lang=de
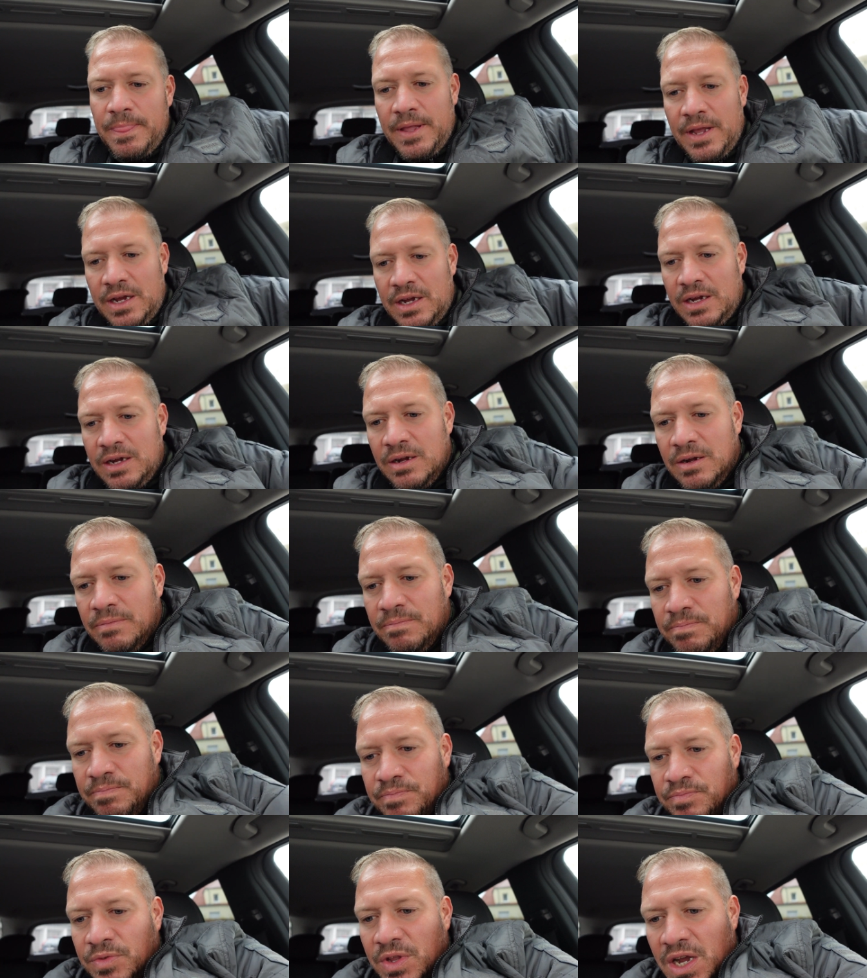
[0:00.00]

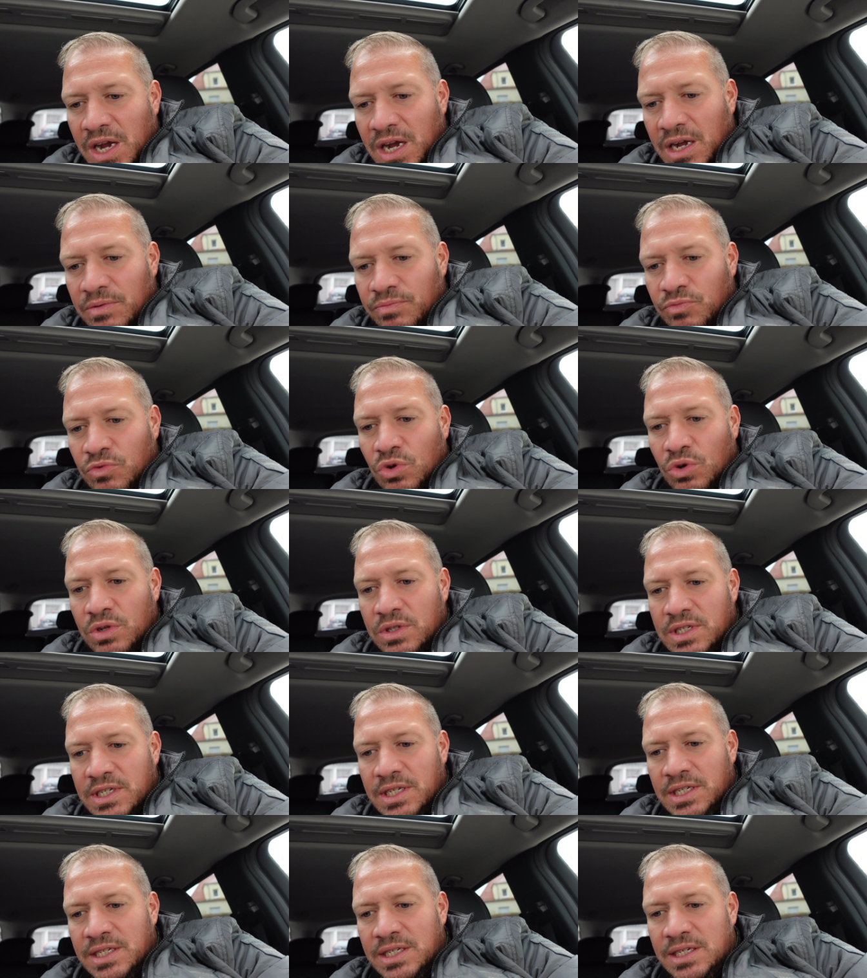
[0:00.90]
ähm, ja, dort
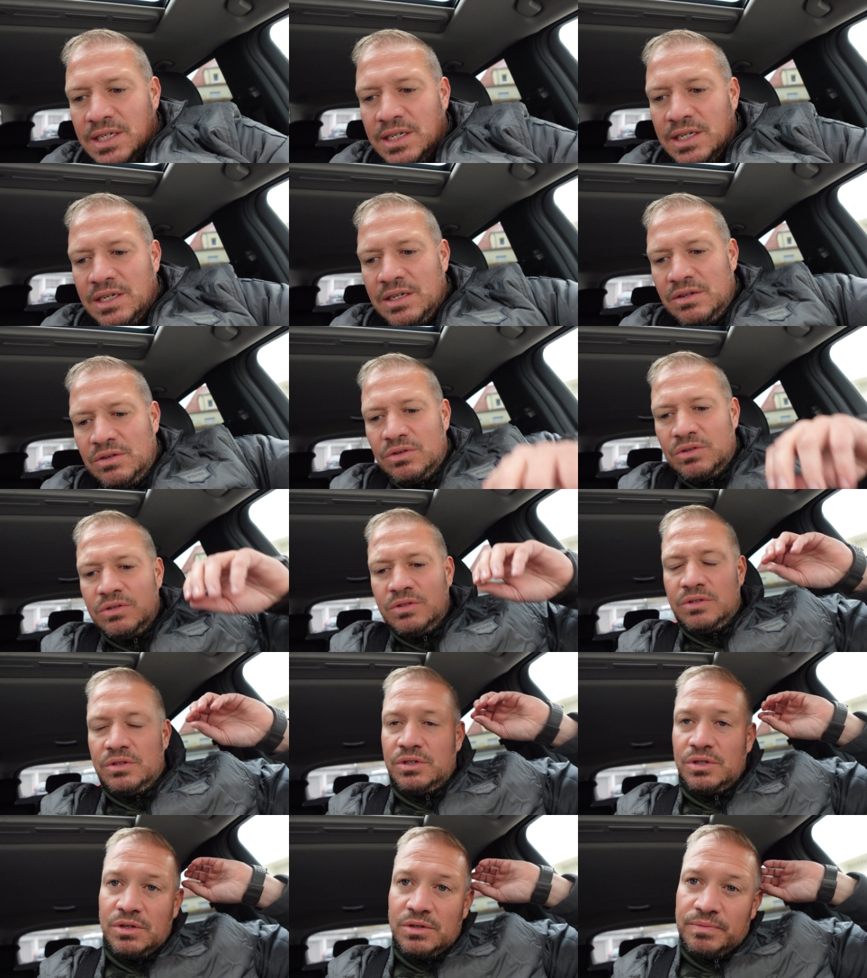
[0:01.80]
sitze
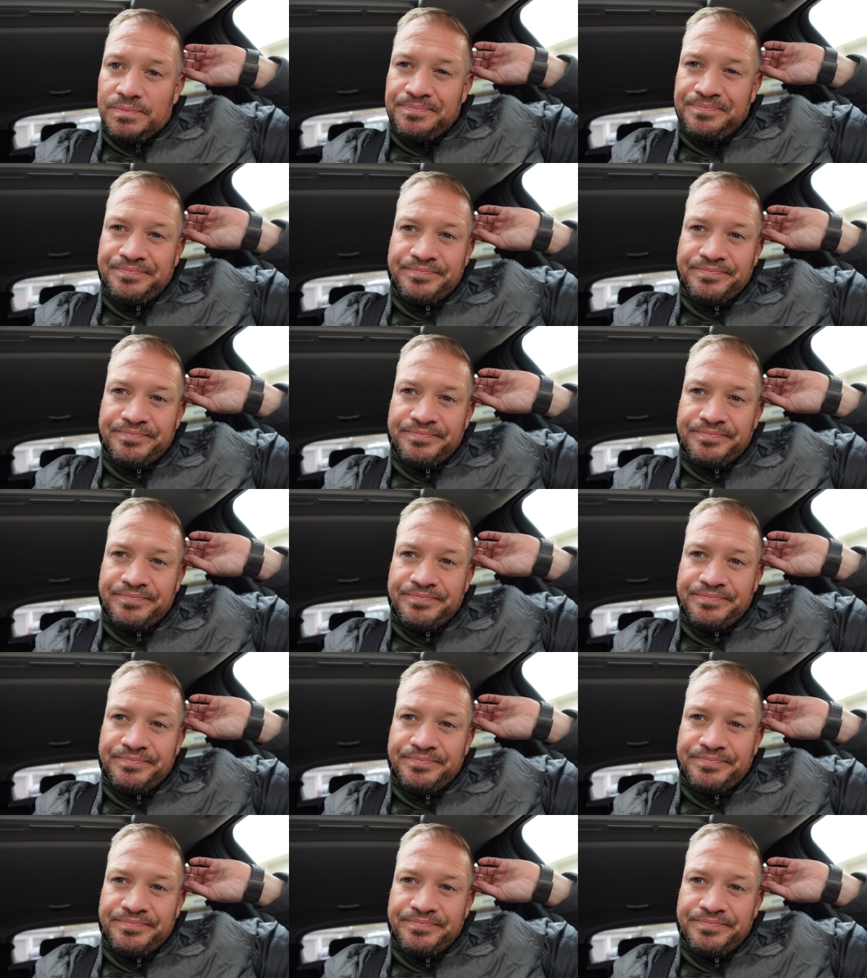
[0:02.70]
und